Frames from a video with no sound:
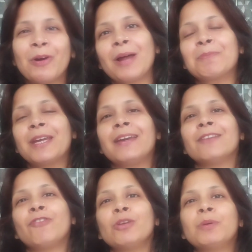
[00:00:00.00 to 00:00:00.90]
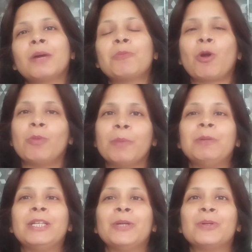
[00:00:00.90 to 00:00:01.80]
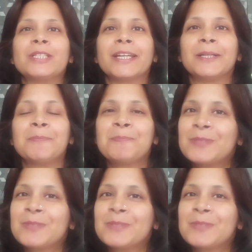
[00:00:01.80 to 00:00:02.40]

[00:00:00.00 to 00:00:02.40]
और आपके हेयर फॉल का प्रॉब्लम भी ठीक हो जाएगा